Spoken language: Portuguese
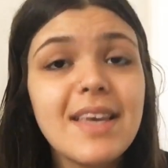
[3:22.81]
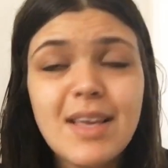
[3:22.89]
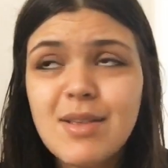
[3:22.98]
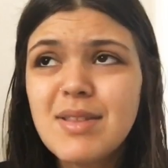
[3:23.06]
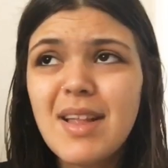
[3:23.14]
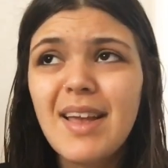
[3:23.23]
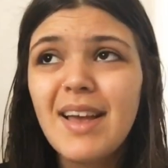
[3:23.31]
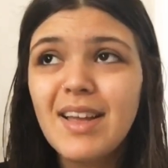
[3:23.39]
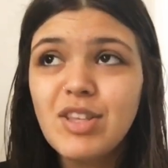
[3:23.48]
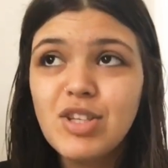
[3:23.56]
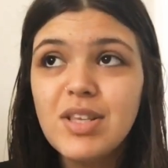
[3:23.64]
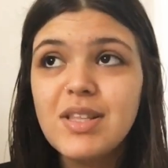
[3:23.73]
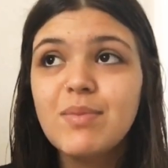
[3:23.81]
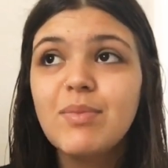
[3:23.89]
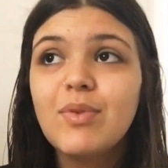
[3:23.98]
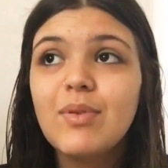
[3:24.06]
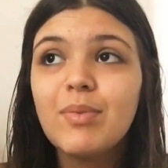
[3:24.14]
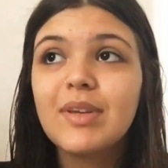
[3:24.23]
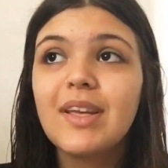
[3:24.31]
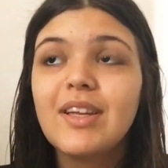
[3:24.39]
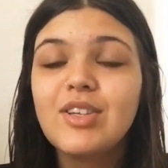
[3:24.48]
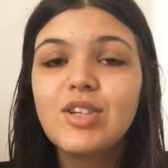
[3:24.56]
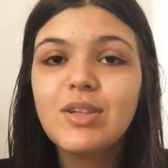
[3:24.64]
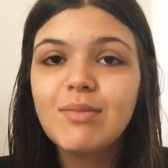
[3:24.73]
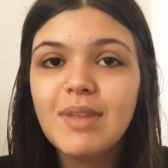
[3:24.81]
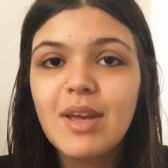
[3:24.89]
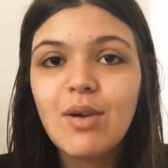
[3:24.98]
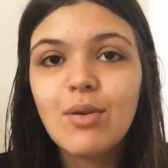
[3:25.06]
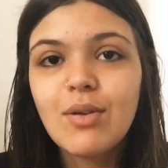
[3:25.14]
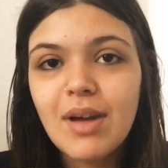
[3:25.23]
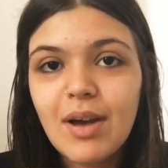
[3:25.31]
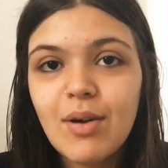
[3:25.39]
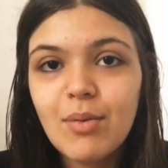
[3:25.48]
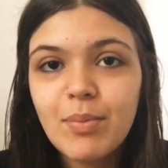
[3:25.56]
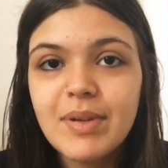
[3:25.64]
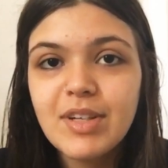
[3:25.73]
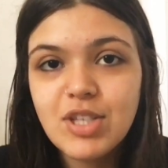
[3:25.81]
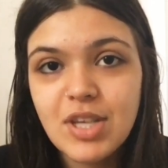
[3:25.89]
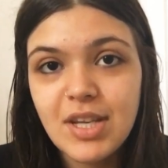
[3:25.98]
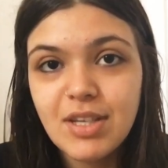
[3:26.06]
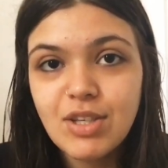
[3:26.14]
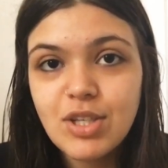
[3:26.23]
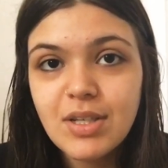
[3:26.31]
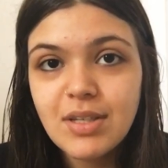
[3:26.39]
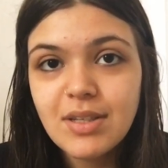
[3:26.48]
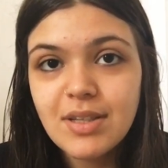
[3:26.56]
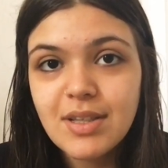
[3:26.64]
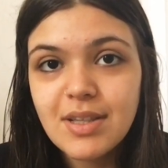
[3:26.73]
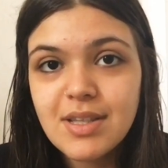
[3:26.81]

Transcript: E está erradíssimo porque a gente não tem que colocar a culpa na gente